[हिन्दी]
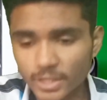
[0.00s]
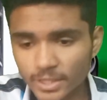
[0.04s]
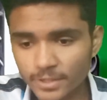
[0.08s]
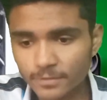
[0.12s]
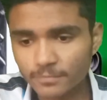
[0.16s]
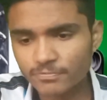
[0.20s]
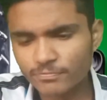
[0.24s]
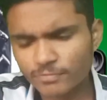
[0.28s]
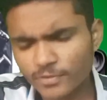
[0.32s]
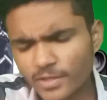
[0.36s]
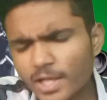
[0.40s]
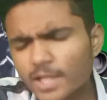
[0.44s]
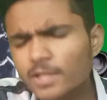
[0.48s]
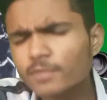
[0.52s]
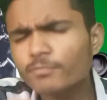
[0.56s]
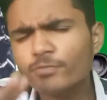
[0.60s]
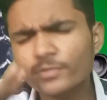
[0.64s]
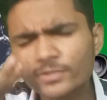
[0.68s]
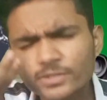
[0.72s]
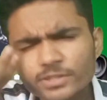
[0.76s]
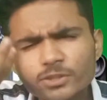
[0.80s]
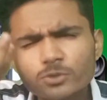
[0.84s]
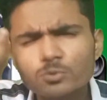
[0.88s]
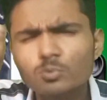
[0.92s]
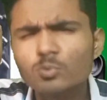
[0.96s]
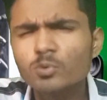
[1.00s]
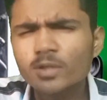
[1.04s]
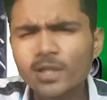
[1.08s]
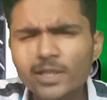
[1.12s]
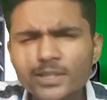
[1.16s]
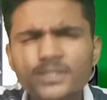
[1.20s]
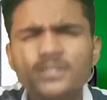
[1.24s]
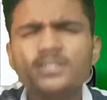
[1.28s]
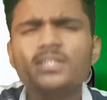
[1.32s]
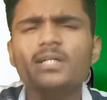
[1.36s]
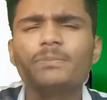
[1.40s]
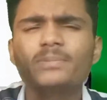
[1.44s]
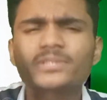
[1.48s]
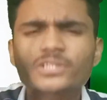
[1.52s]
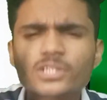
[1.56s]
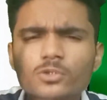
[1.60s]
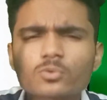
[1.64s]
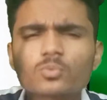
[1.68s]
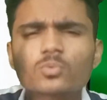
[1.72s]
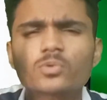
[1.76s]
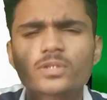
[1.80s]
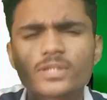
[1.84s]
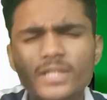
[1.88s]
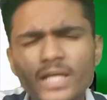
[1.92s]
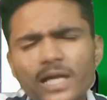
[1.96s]
जो कि फिलहाल फिर से टूट गए जैसे हमेशा
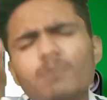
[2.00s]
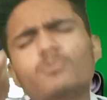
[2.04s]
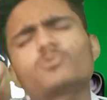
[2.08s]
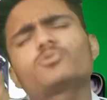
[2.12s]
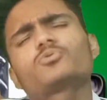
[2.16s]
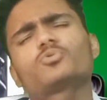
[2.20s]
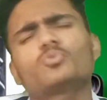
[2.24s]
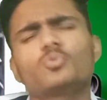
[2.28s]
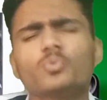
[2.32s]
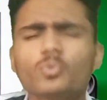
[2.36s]
टूटता है वो